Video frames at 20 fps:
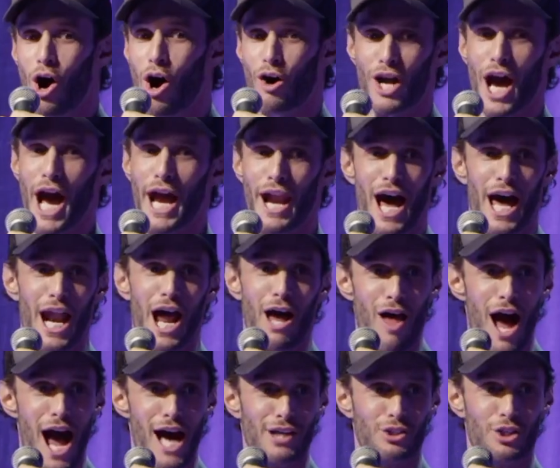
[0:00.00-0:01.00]
ok
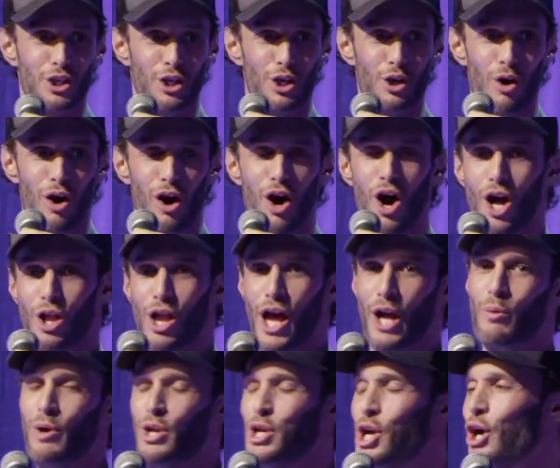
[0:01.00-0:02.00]
ba để con hỏi liền
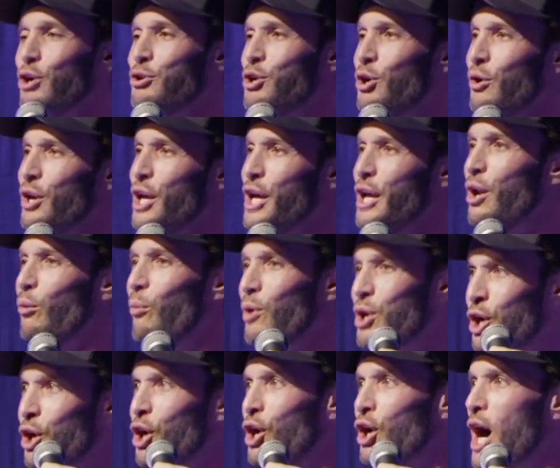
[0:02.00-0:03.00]
khi mà ba làm
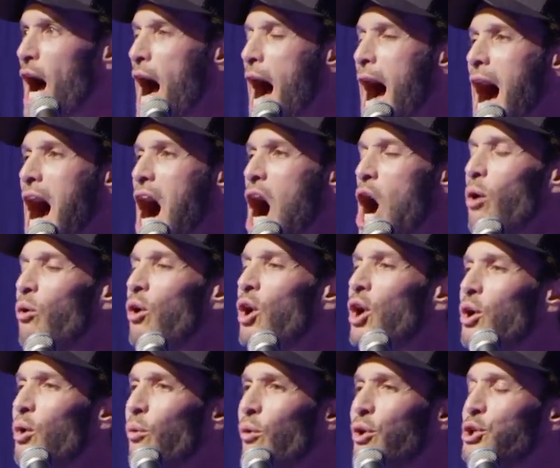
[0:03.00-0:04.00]
thì ờ, ba dùng cách nào
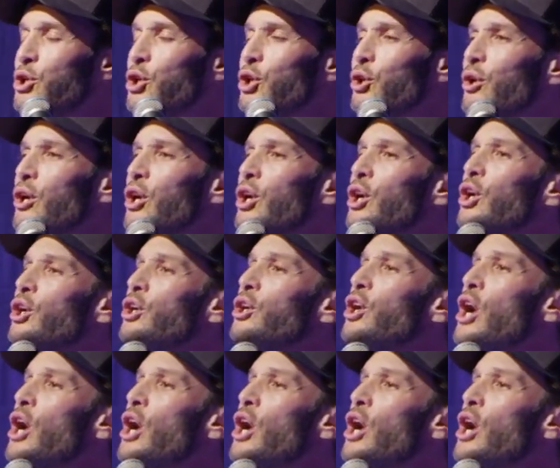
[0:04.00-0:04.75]
lúc ba